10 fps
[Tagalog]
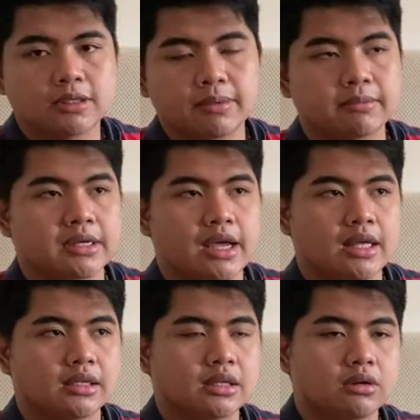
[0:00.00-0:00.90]
So, pag mag
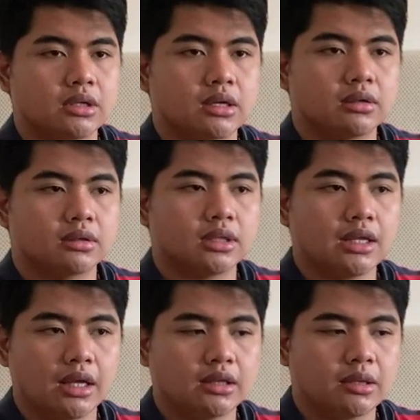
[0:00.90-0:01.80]
edit ako ng
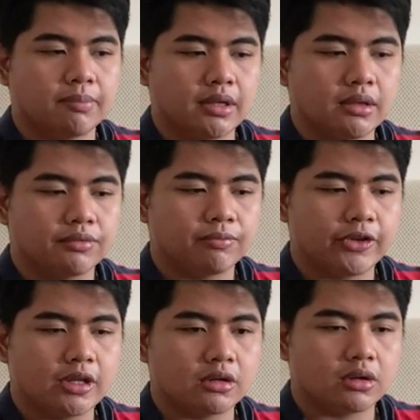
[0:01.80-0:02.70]
1080p,
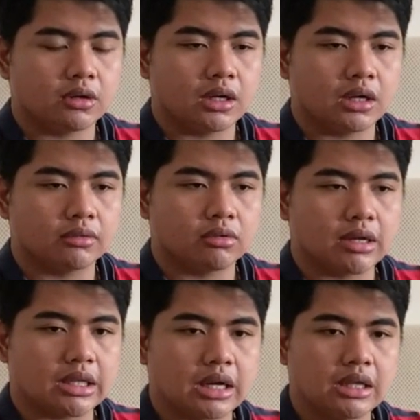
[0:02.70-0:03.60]
feeling ko um,
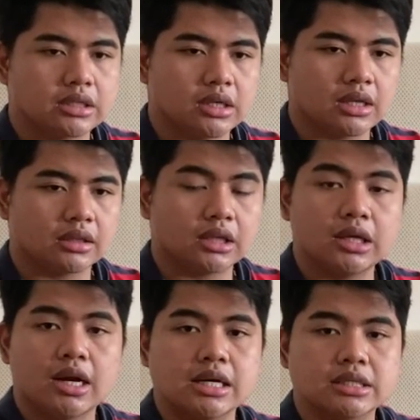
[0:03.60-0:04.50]
tumatagal lang siya ng
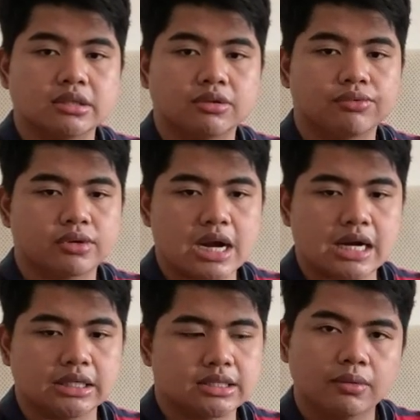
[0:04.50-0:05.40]
3 hours to 4
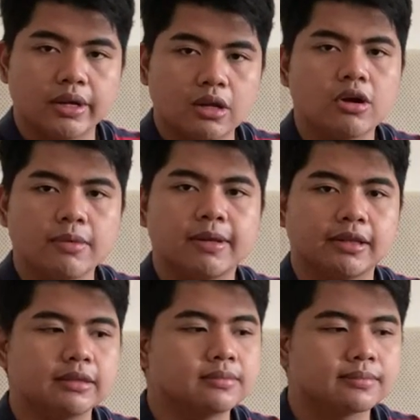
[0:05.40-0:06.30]
hours. Well, okay pa
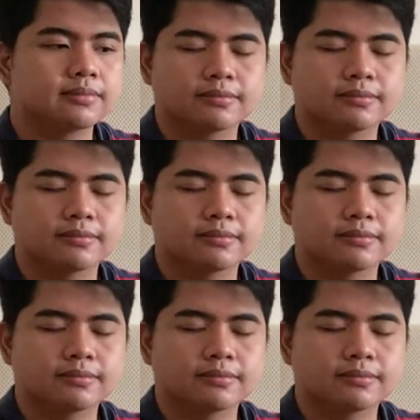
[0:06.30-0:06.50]
din.